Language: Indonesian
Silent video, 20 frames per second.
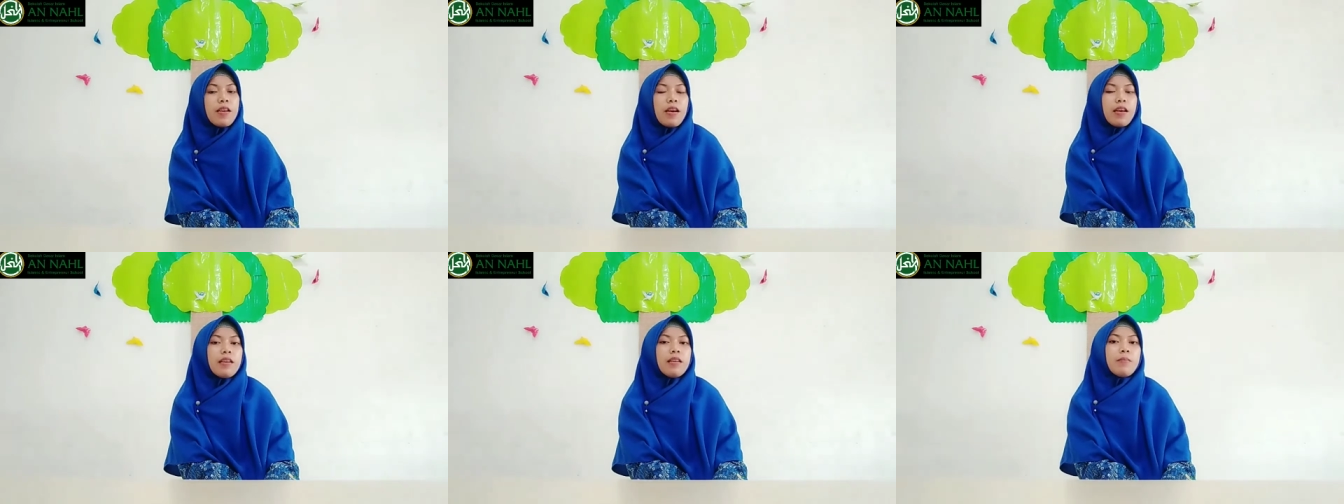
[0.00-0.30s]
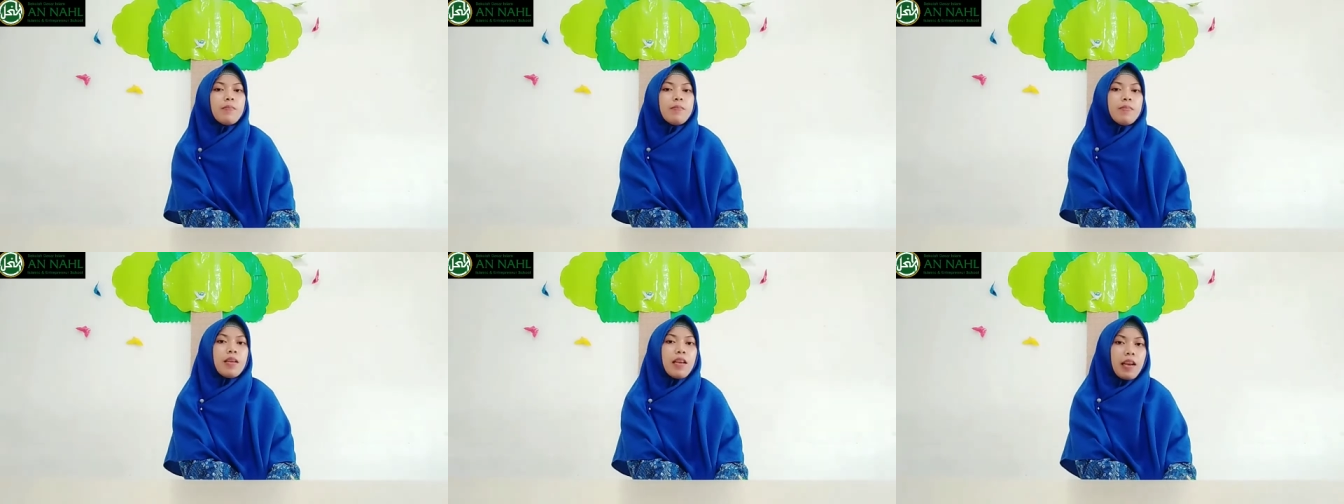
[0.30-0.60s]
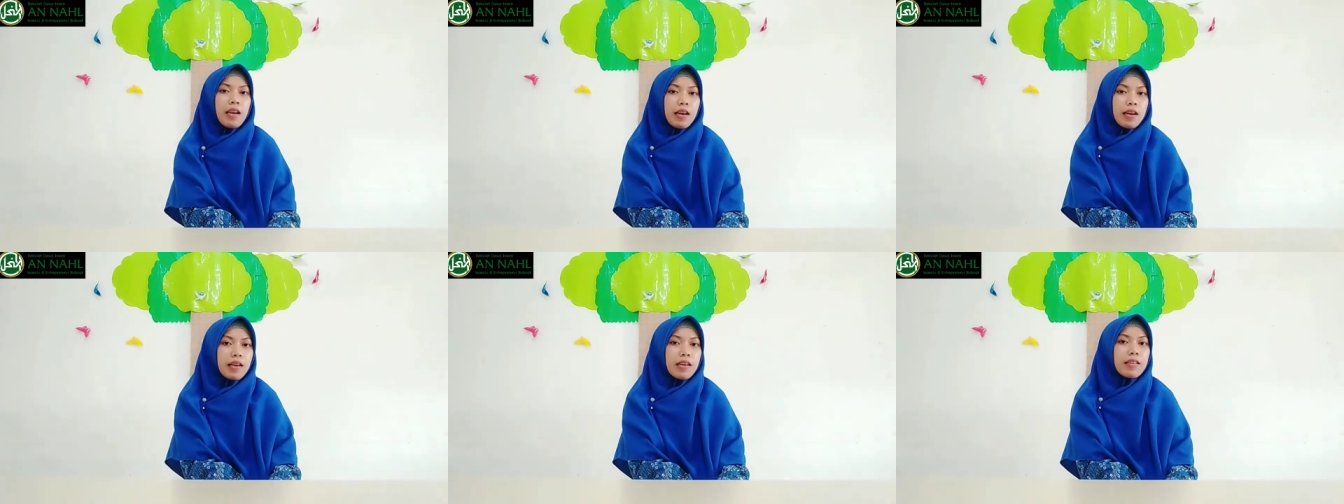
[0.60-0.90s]
dan
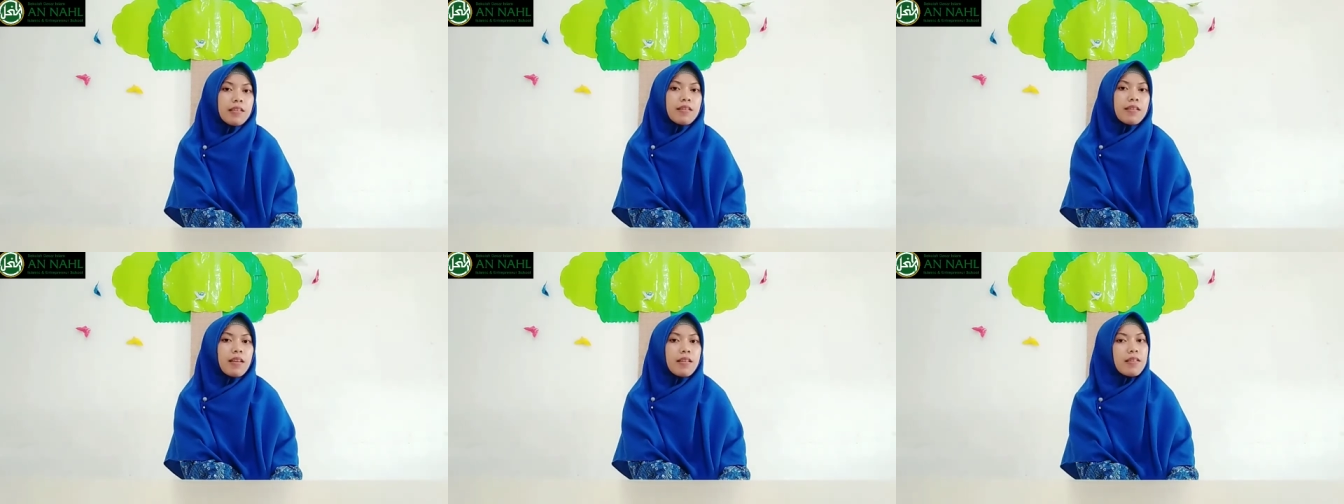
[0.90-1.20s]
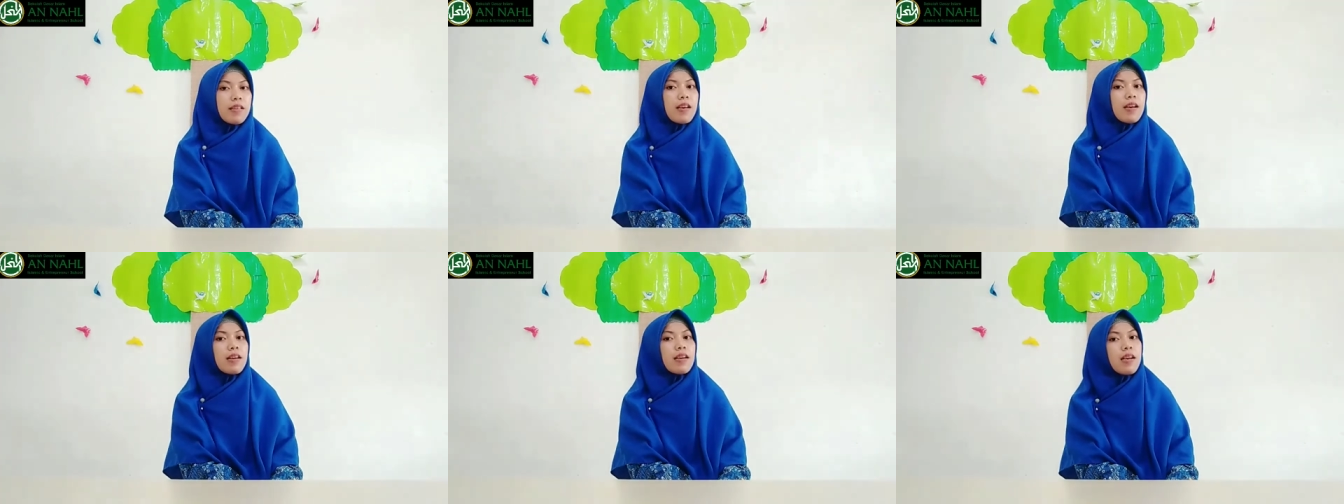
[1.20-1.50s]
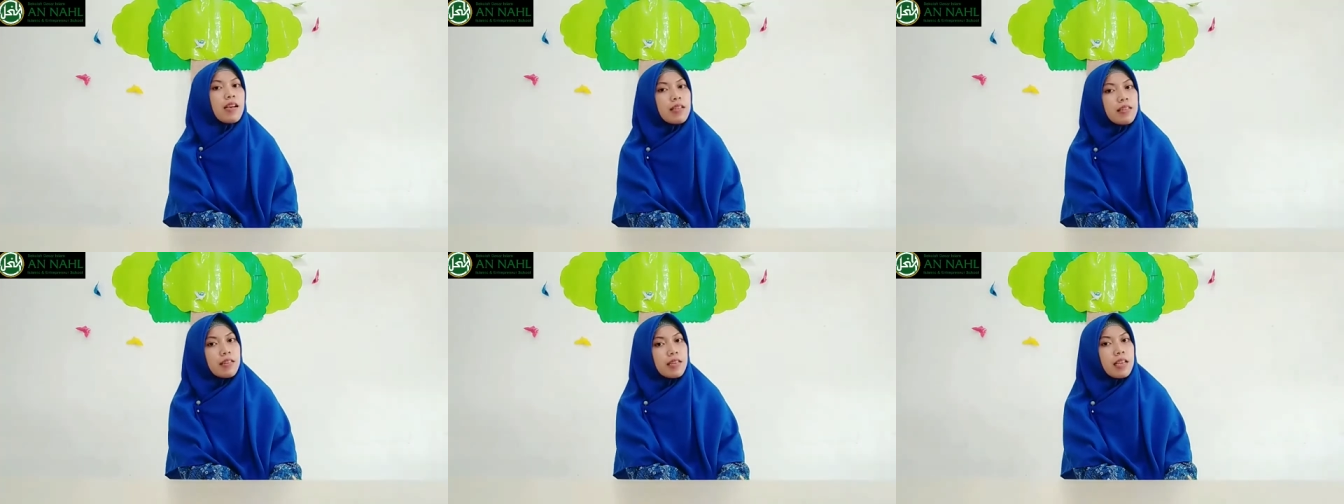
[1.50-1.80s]
bilangan cacah
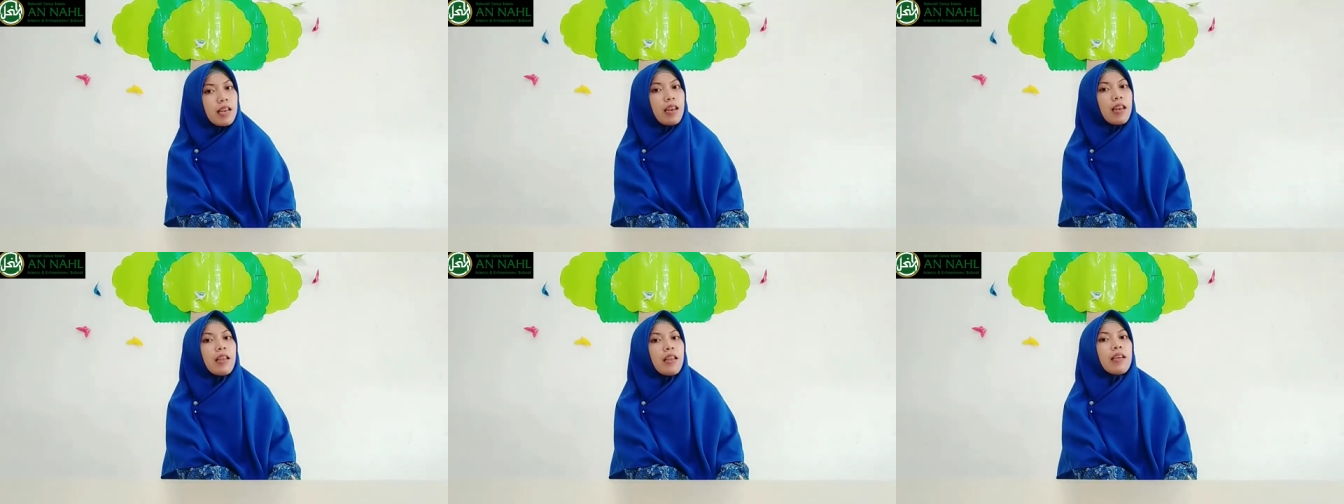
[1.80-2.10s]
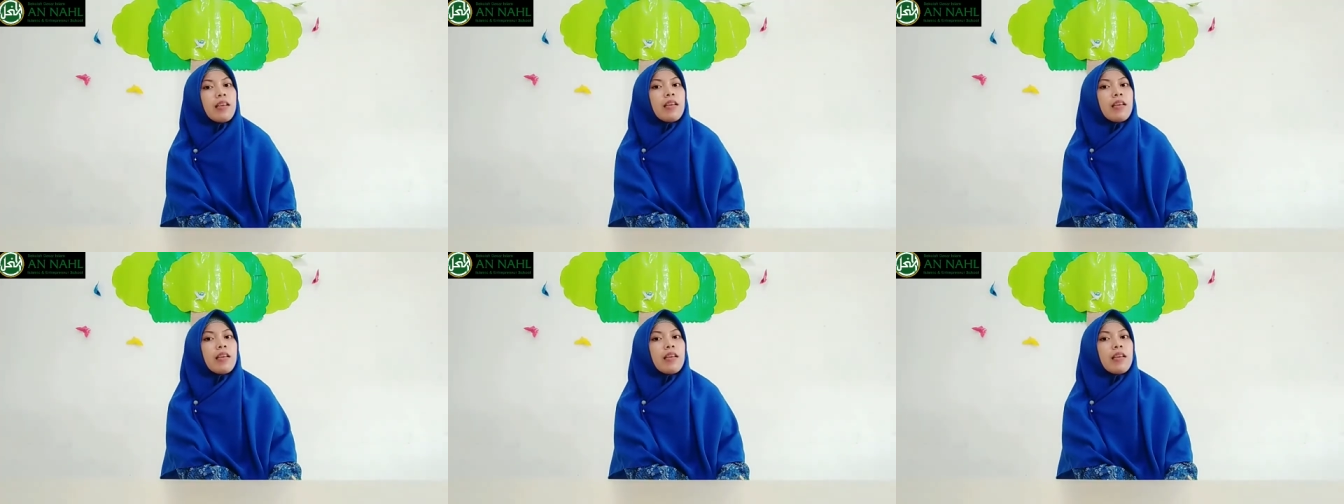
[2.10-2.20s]
ganjil.